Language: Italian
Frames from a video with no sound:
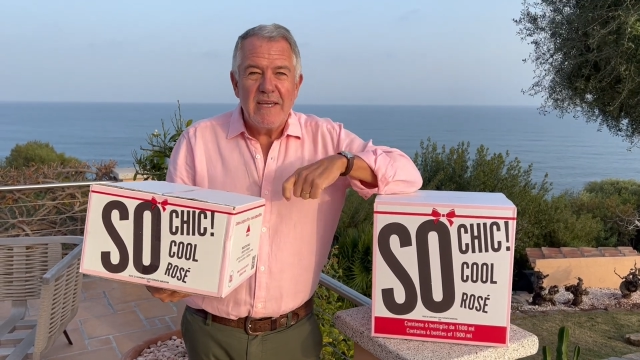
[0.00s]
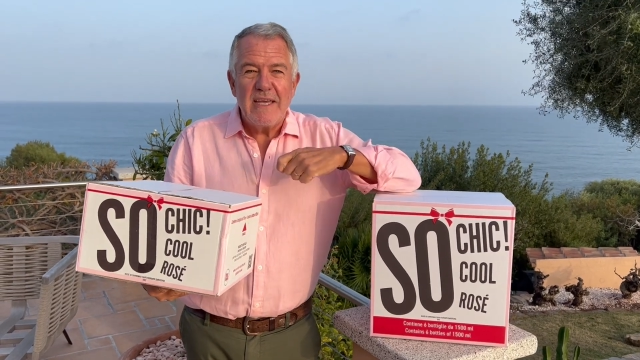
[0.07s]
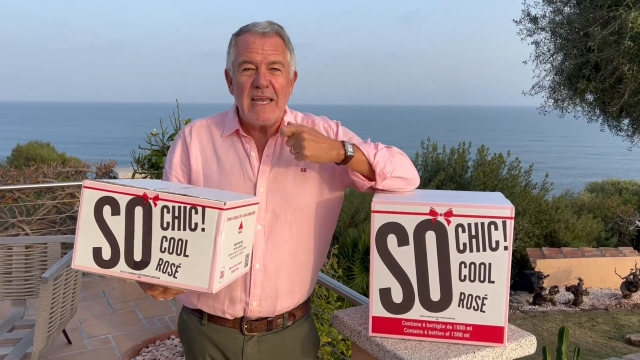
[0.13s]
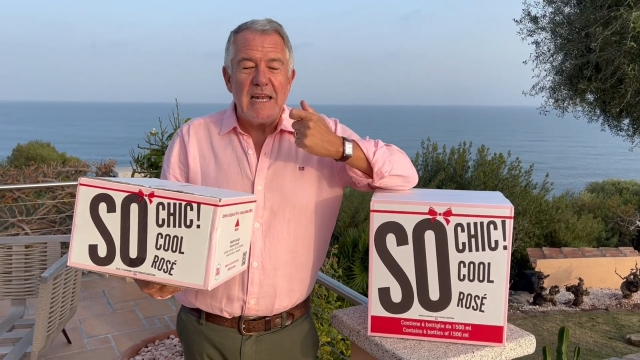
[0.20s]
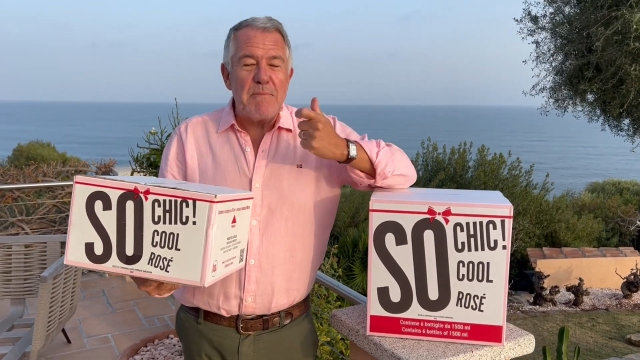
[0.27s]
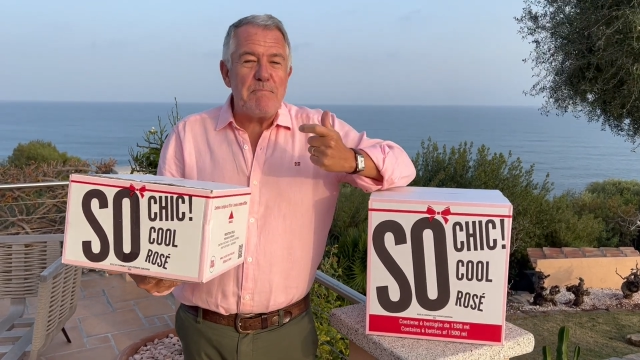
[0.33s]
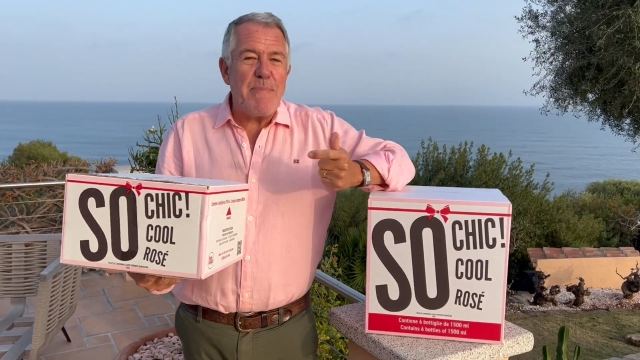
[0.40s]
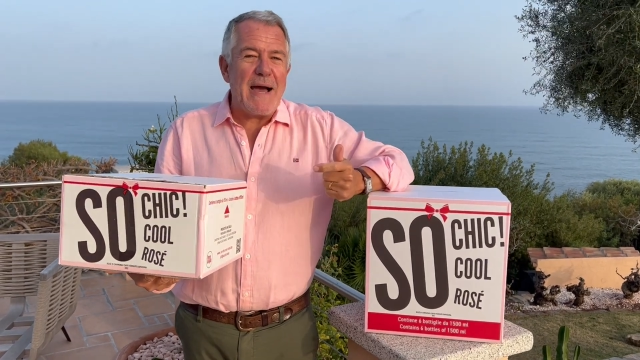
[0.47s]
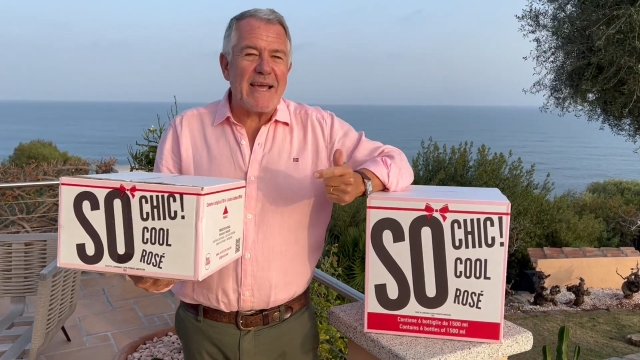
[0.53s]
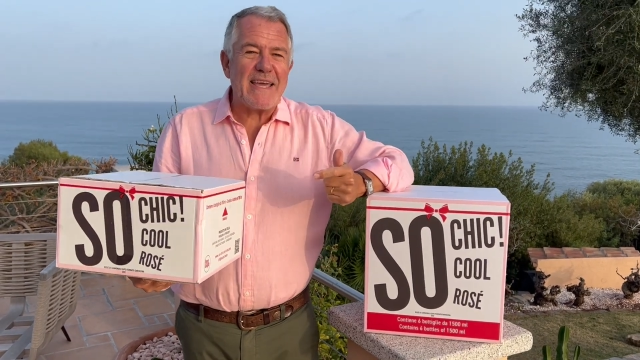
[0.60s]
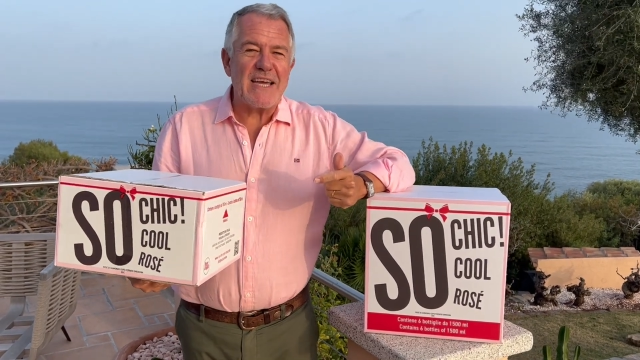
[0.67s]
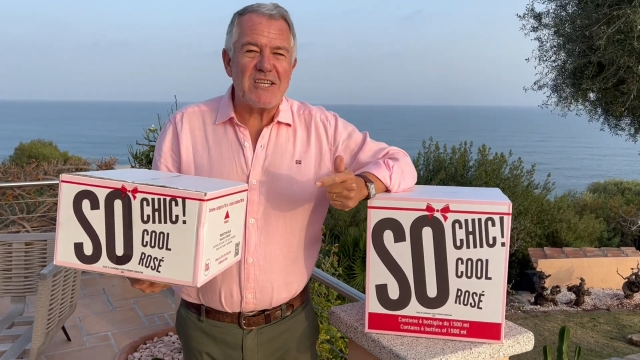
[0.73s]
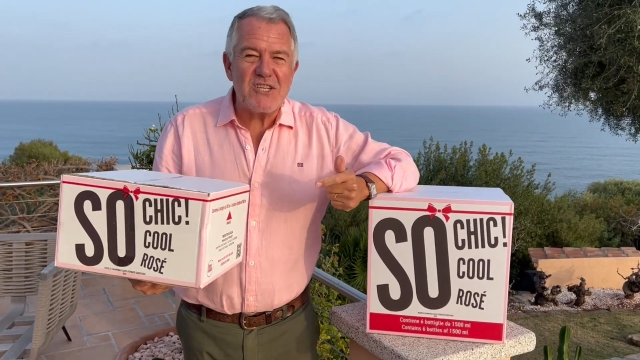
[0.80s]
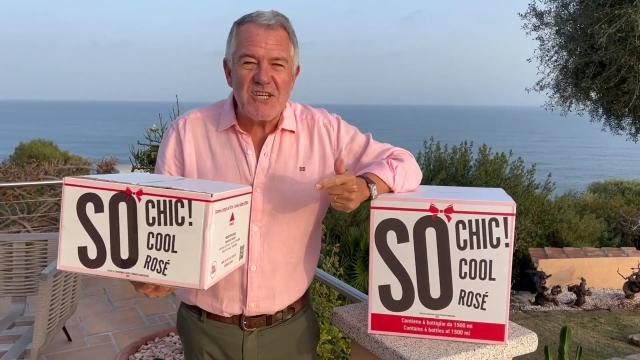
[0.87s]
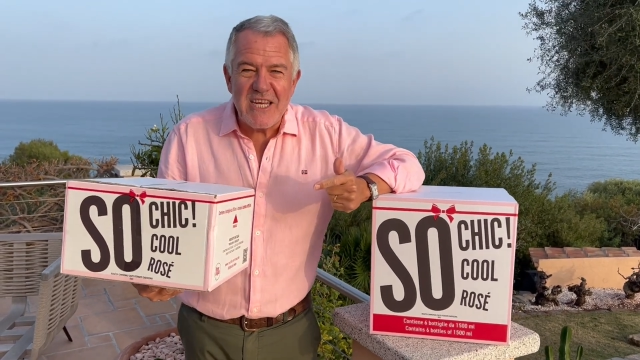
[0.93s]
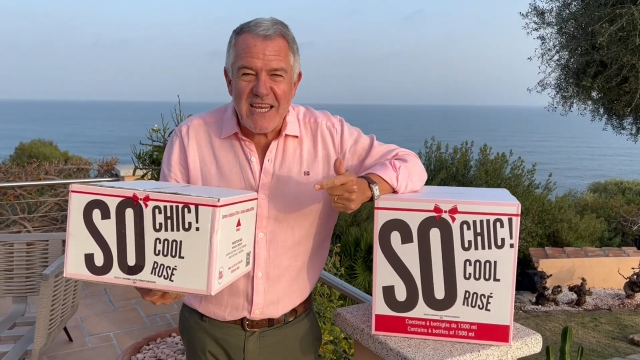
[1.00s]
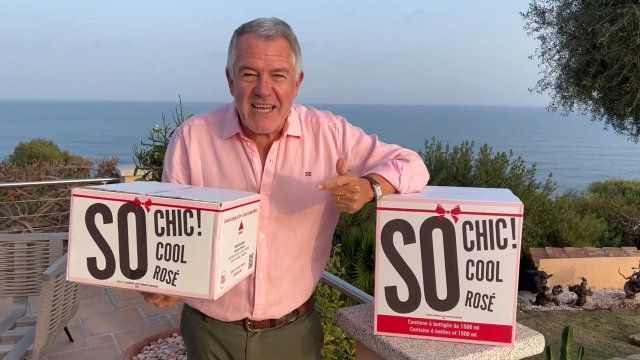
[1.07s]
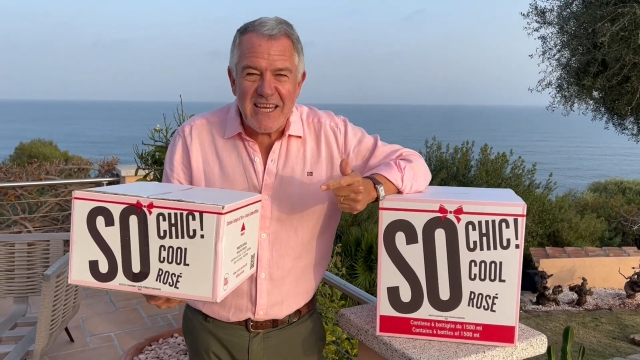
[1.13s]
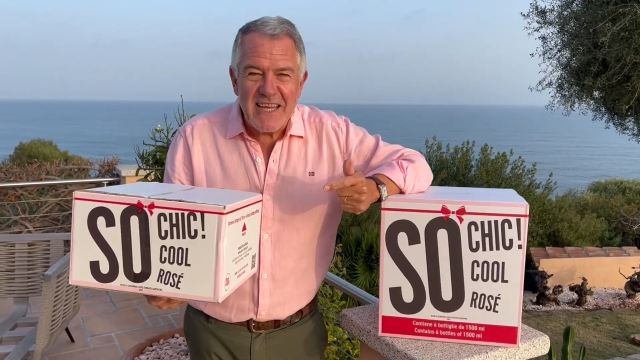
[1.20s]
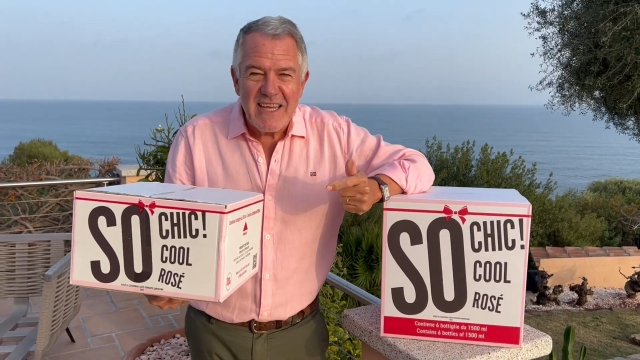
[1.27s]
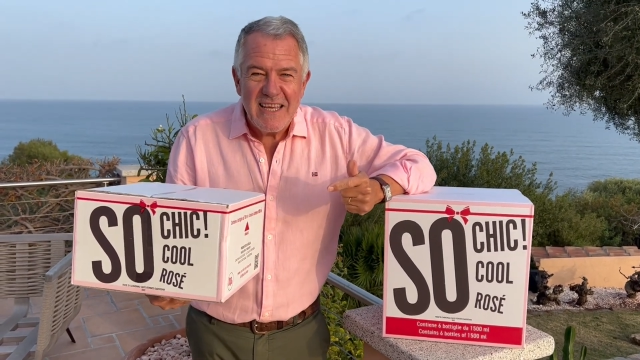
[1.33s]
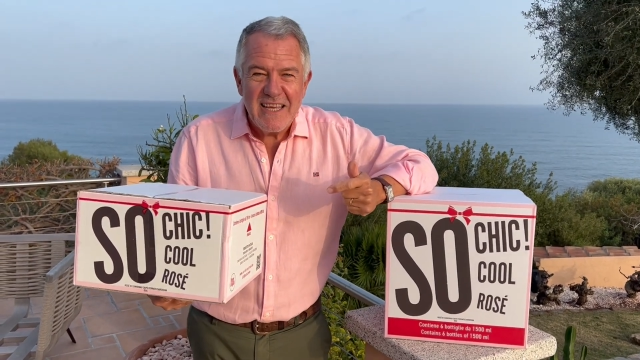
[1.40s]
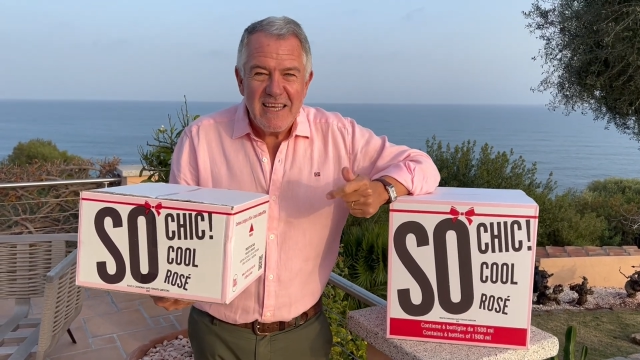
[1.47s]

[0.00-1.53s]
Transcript: il packaging,